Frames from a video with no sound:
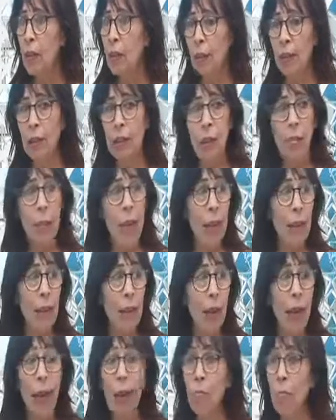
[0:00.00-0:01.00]
عندما
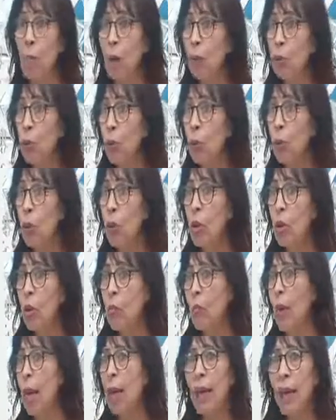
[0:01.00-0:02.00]
أتأمل
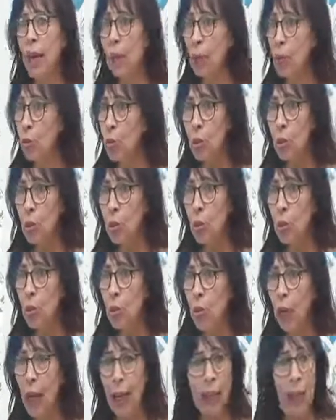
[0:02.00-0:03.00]
ما يحدث
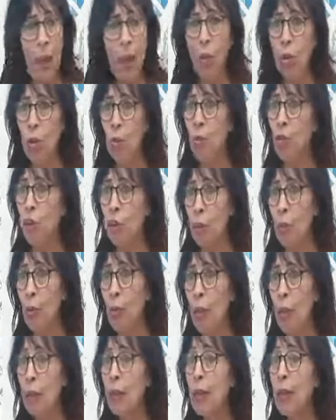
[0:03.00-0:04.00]
على كل
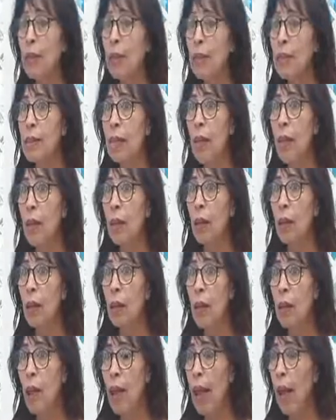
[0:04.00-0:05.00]
المستويات أتساءل
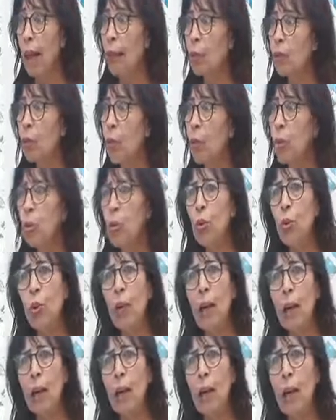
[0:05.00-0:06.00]
ألا تكون
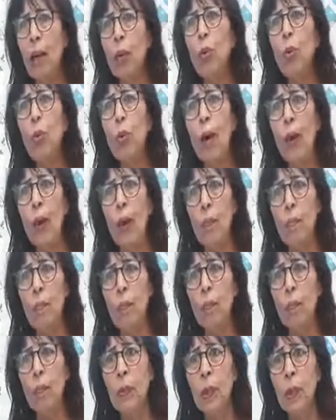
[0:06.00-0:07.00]
هناك قوى
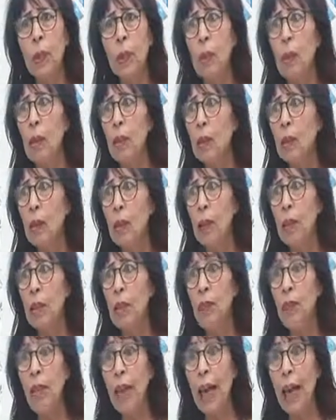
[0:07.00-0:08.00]
يعني
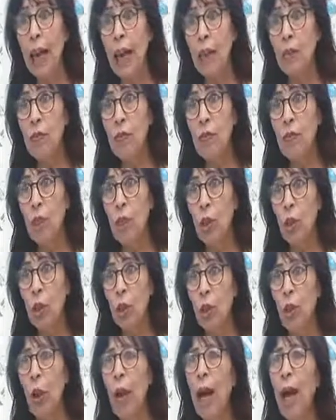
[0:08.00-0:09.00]
في الخلف
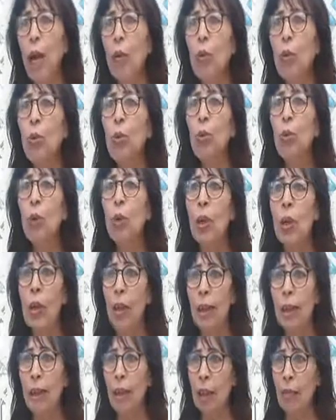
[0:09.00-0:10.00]
تحاول
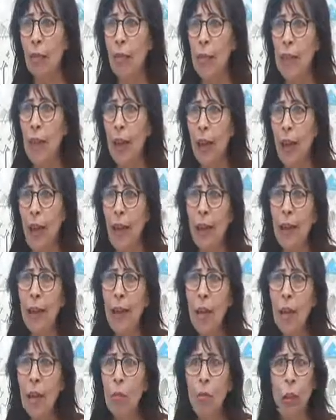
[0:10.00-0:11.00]
أن تطمس العقل
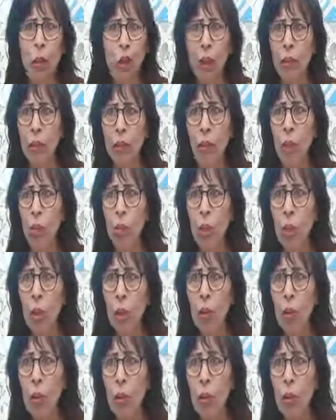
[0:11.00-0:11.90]
بشتى الطرق